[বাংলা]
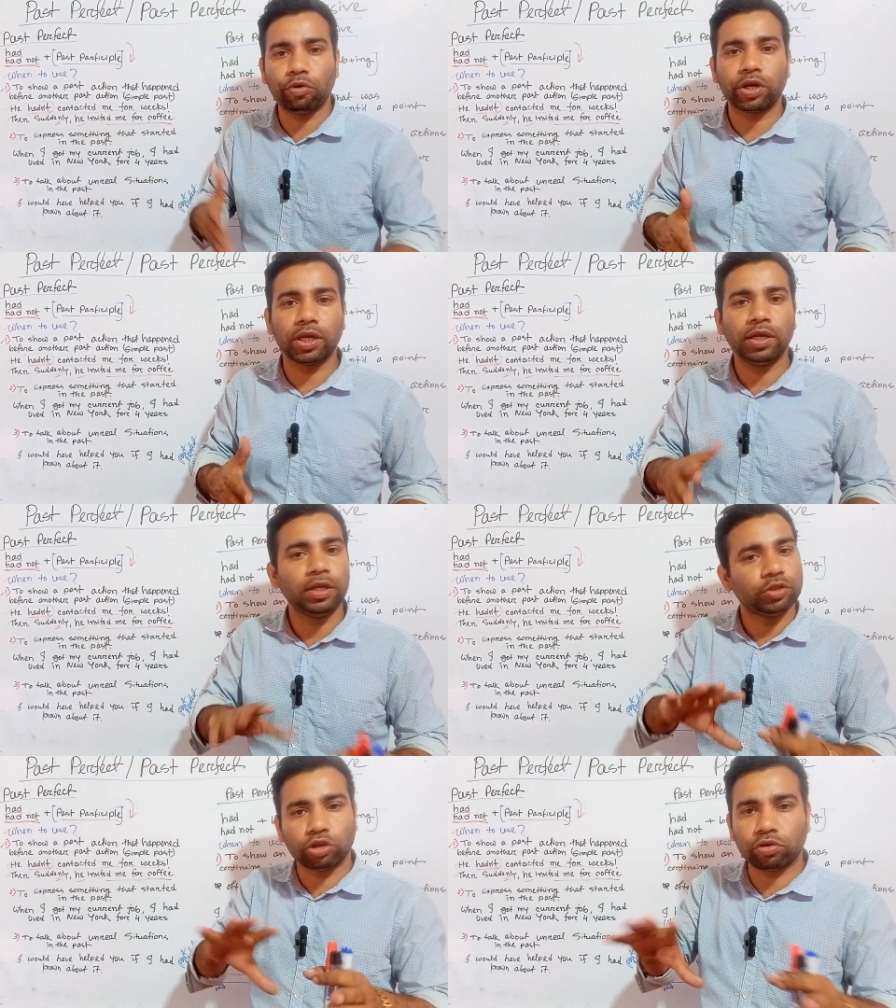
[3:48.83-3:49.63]
পরে
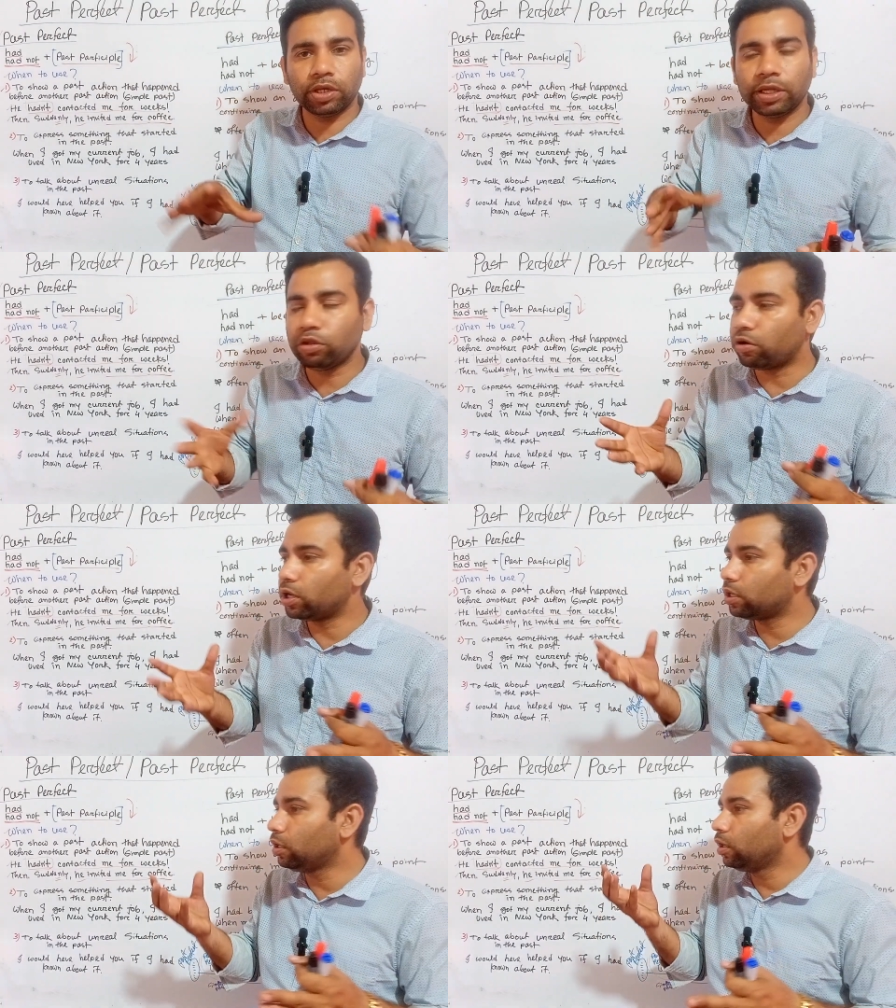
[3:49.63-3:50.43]
যখন এই
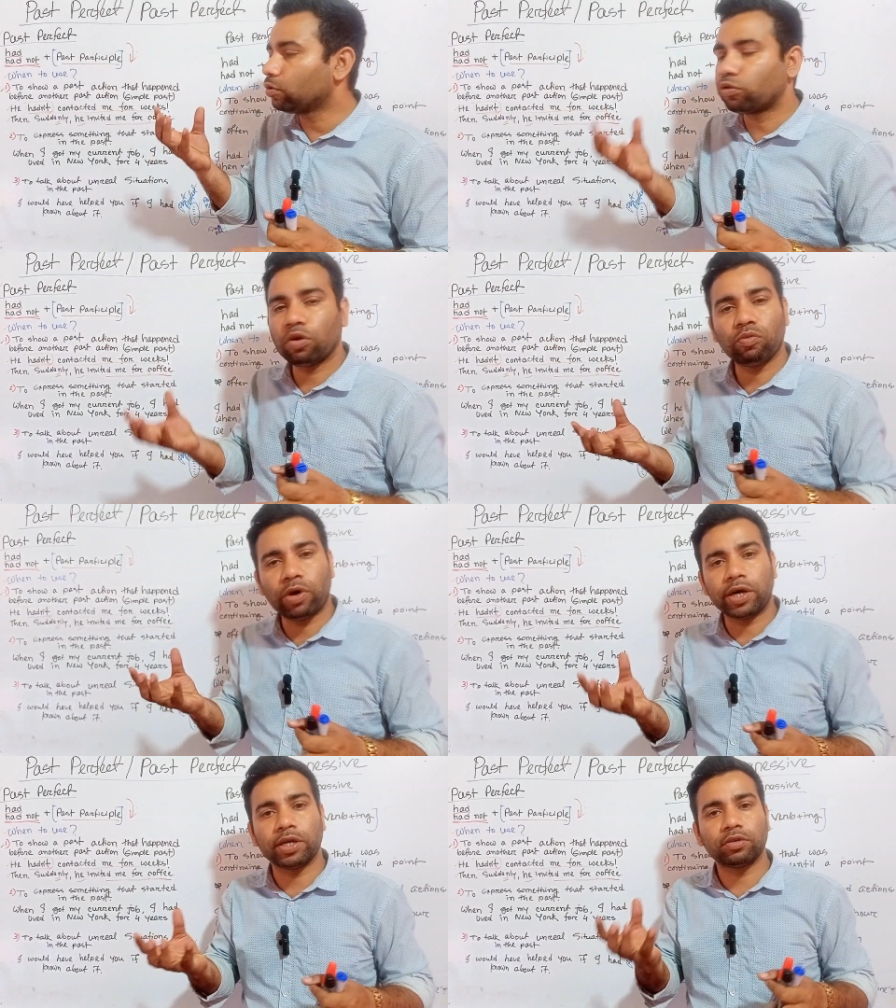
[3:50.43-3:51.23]
ধরনের কোনো
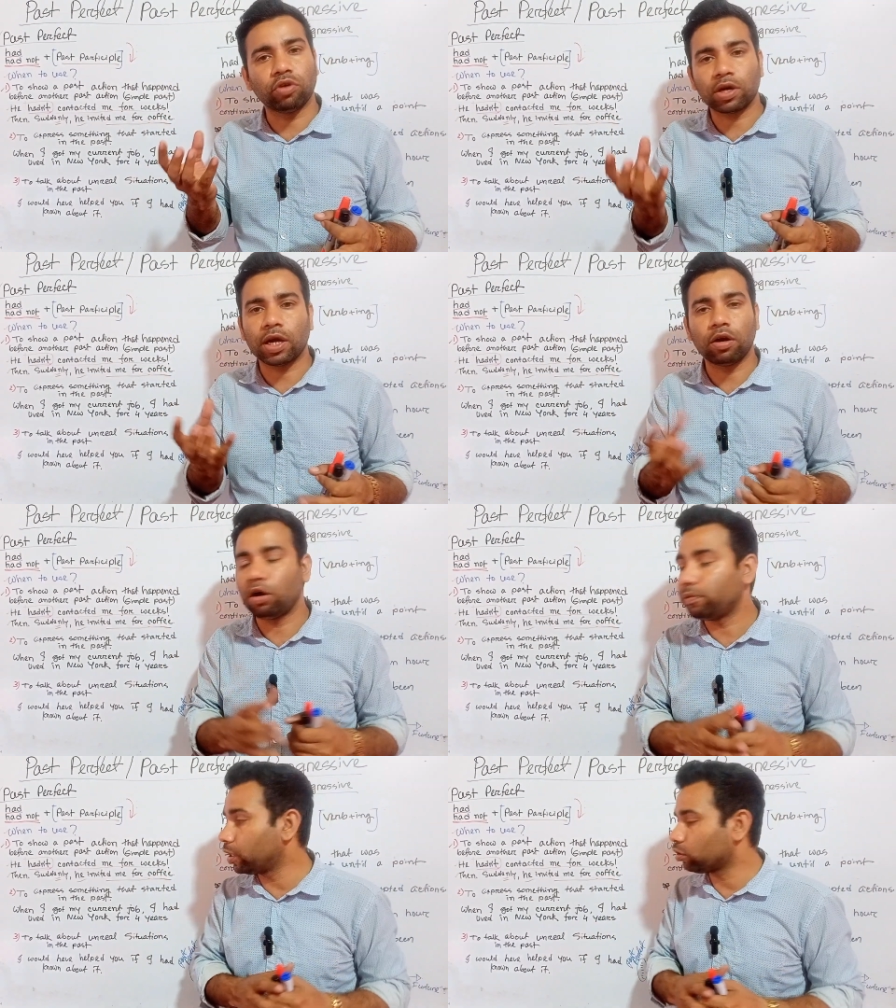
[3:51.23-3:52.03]
ওয়ার্ডের দরকার
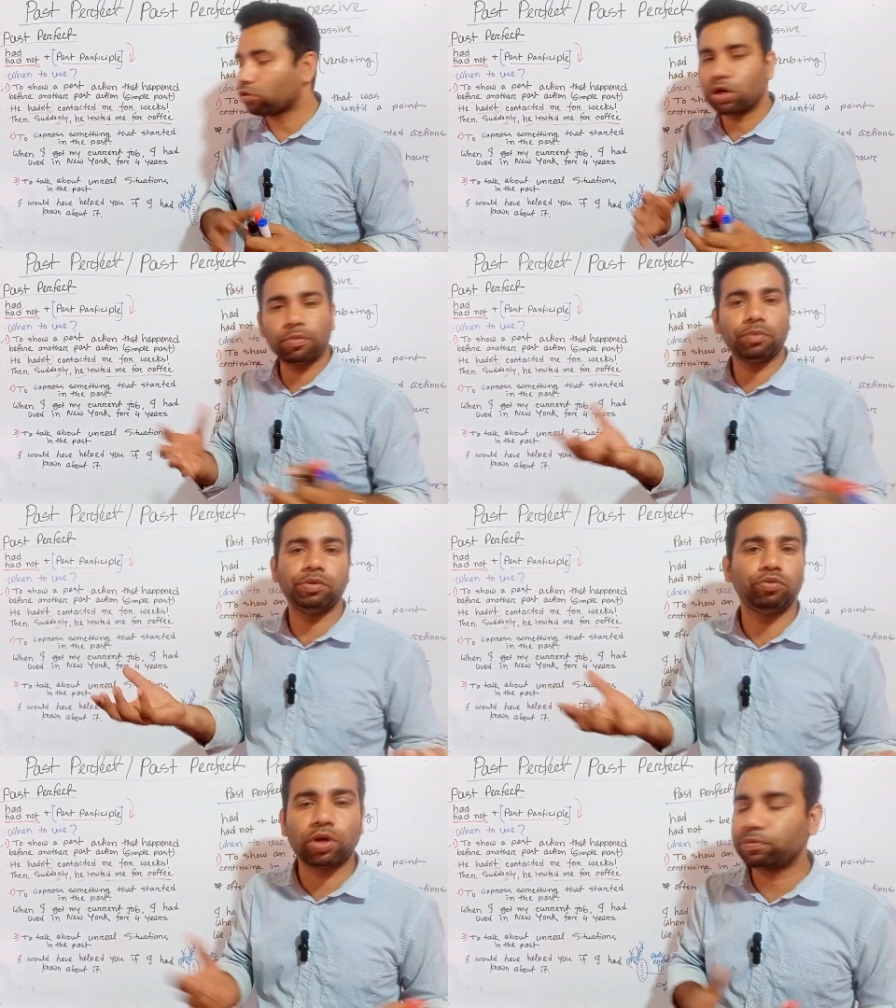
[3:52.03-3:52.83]
হবে না তখন আমরা
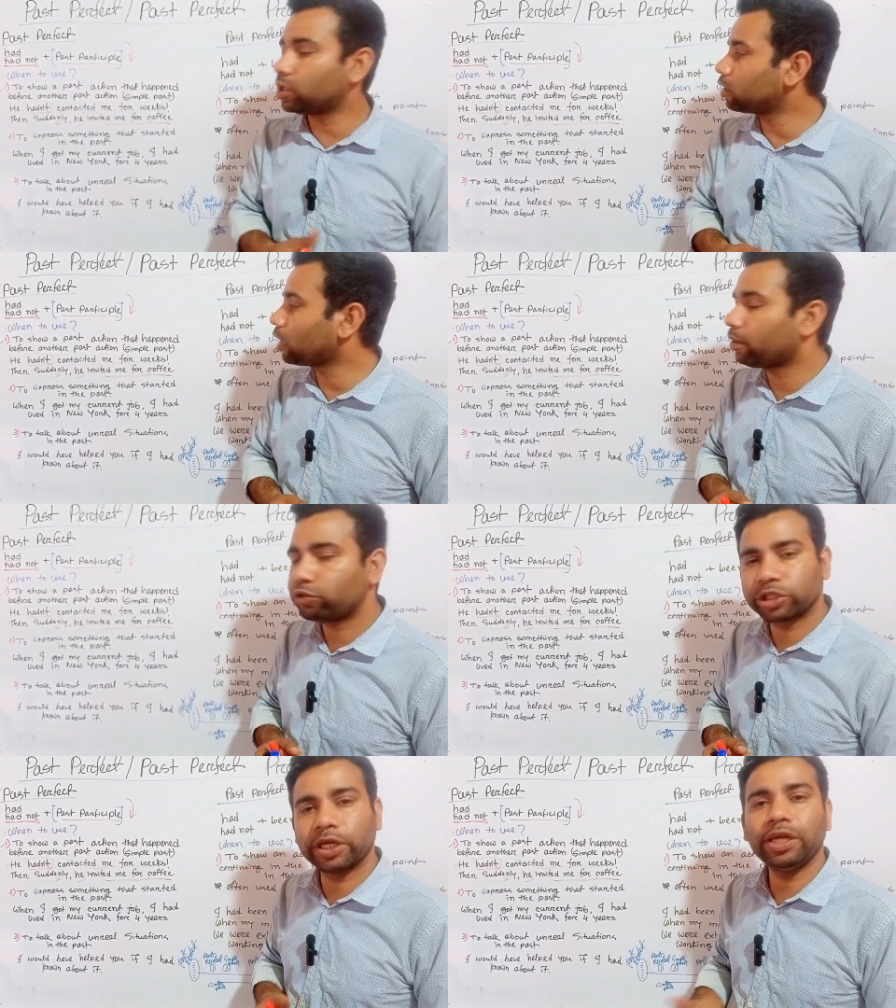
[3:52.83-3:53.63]
বিফোর আফটার না
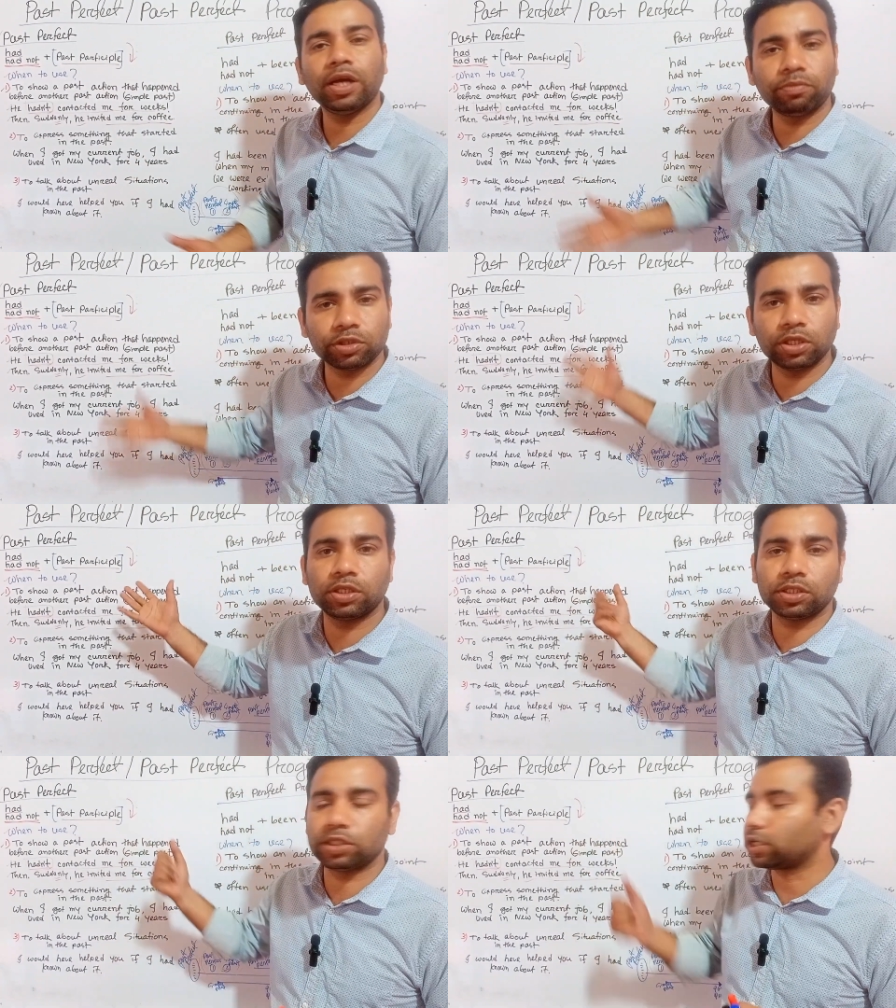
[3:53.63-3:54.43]
বসেই আমরা
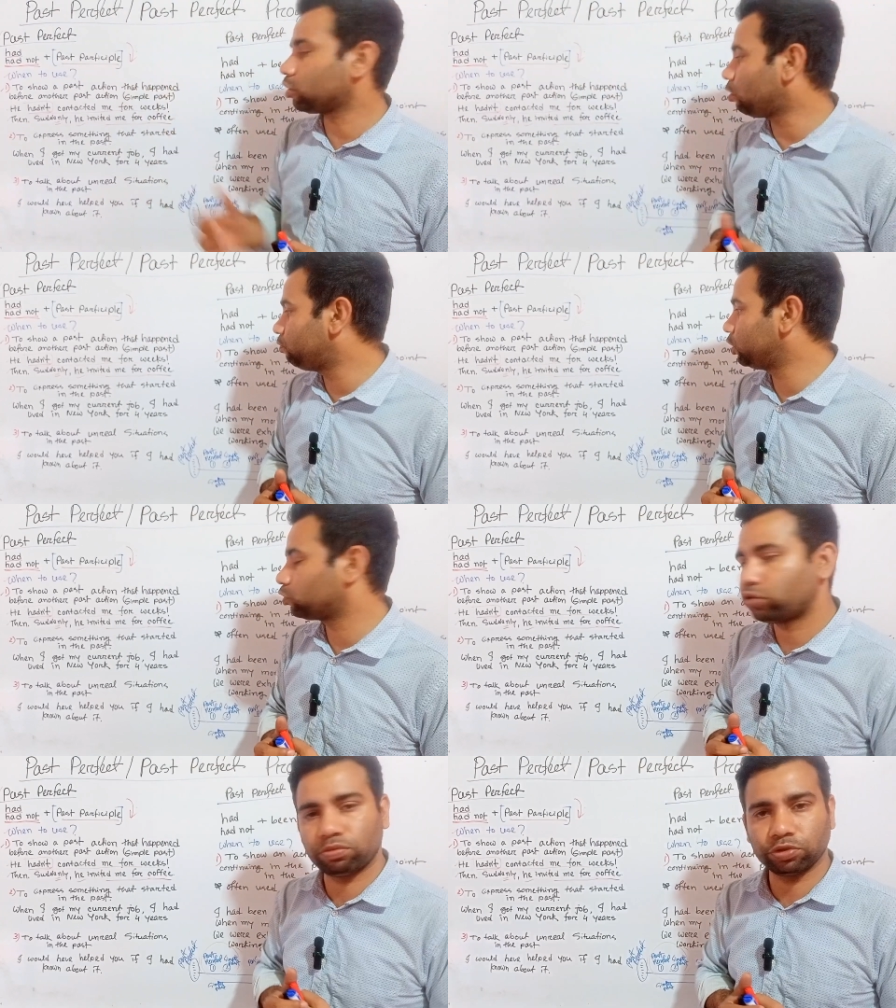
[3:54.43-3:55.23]
সেন্টেন্সটাকে কমপ্লিট
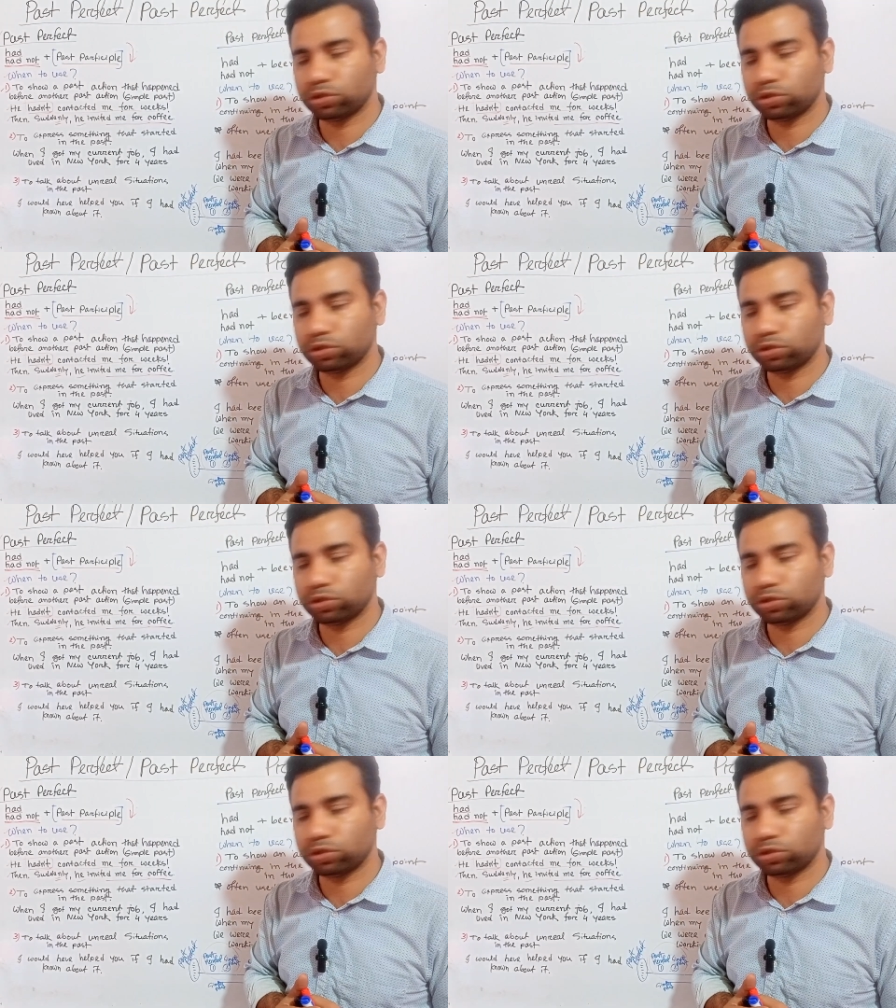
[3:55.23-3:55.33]
করব